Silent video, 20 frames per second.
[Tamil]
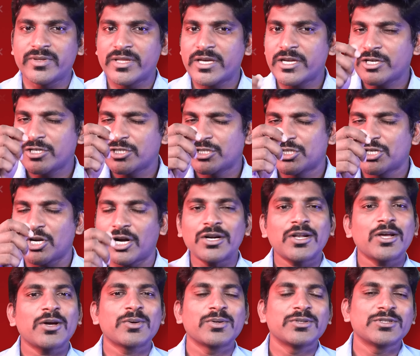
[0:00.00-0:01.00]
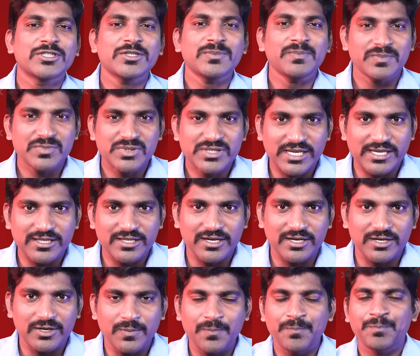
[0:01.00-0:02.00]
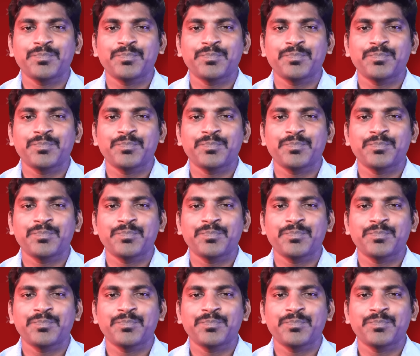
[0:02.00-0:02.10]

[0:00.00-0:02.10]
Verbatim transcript: விதை ஷார்ட்டாக கொஞ்சம் செய்திகள்